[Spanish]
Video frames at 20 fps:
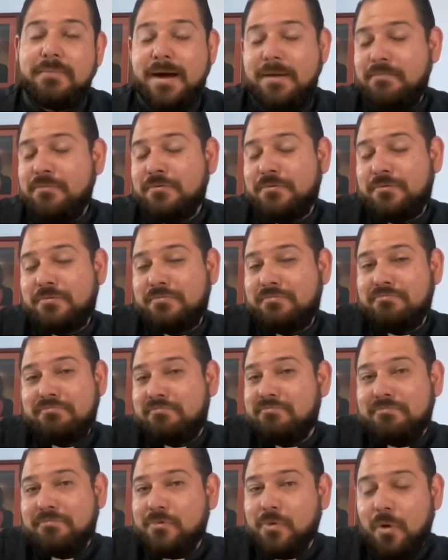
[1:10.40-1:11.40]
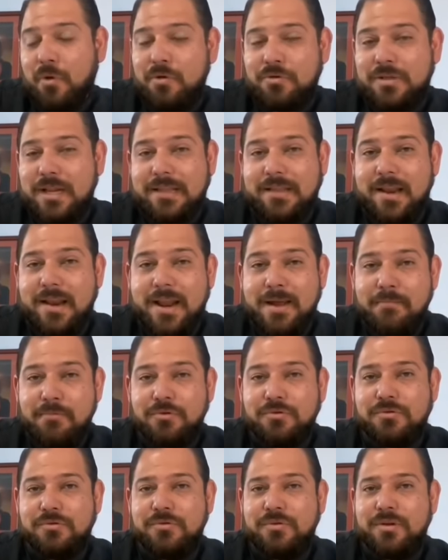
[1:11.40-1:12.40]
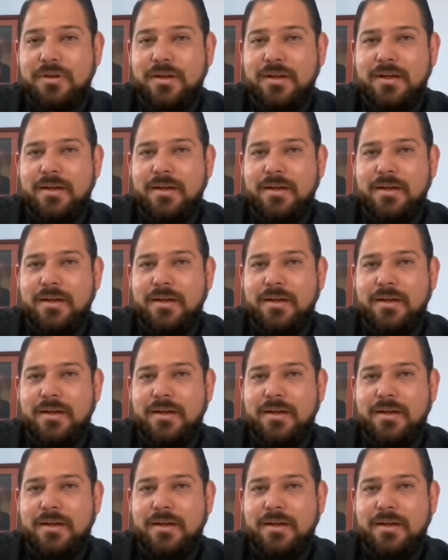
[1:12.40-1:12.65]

Vamos, todos la tenemos.